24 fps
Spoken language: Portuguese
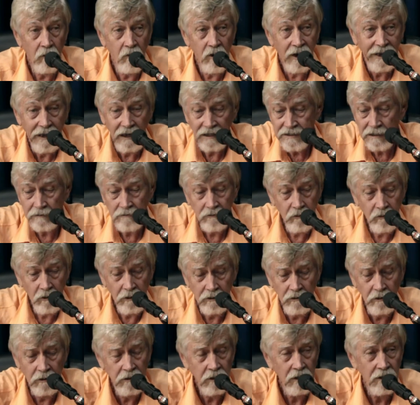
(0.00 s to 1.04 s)
O resto é
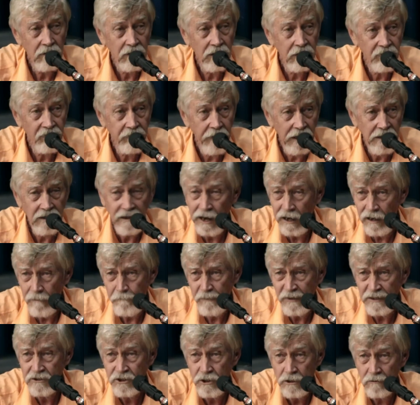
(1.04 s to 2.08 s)
tudo vai
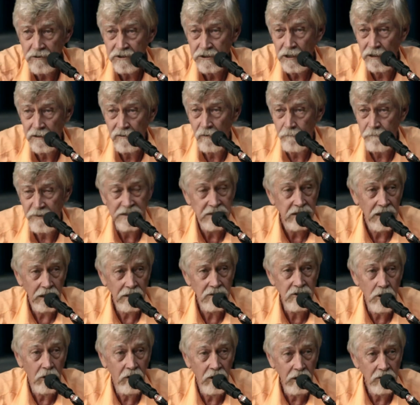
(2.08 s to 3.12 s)
rapidinho, chega num
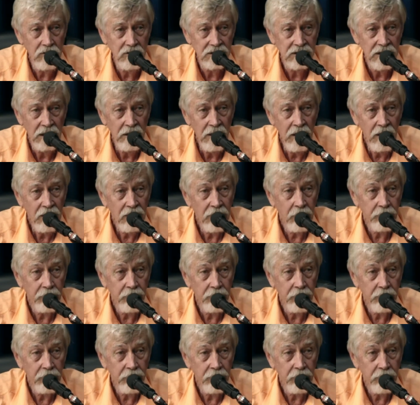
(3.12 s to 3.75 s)
piscar de olhos